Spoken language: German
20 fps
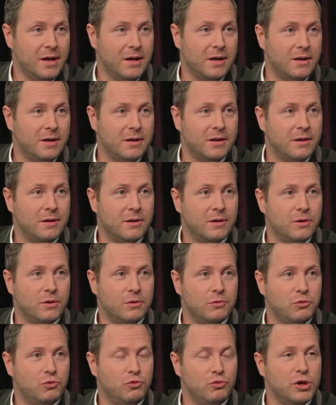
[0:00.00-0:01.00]

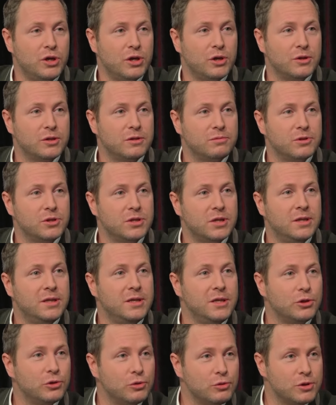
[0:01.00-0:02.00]
äh, durchaus, was den
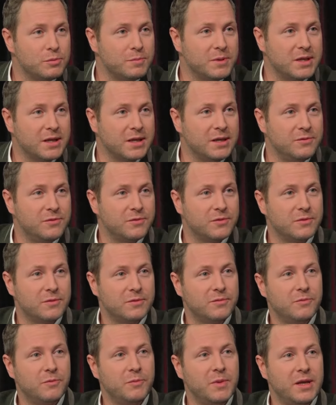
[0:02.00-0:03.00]
Tierschutz betrifft,
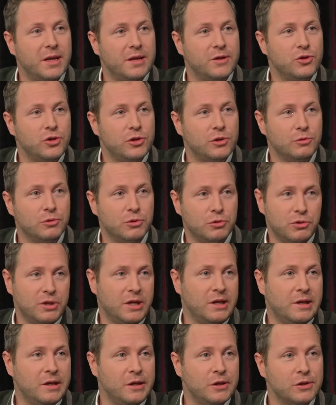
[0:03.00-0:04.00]
mit NGOs
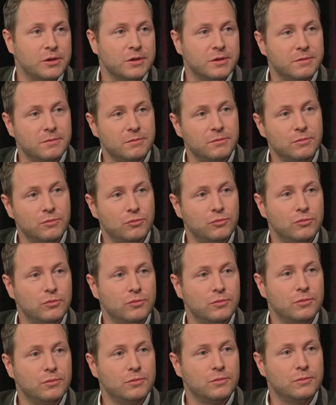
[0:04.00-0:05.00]
und ähnliches. Hm.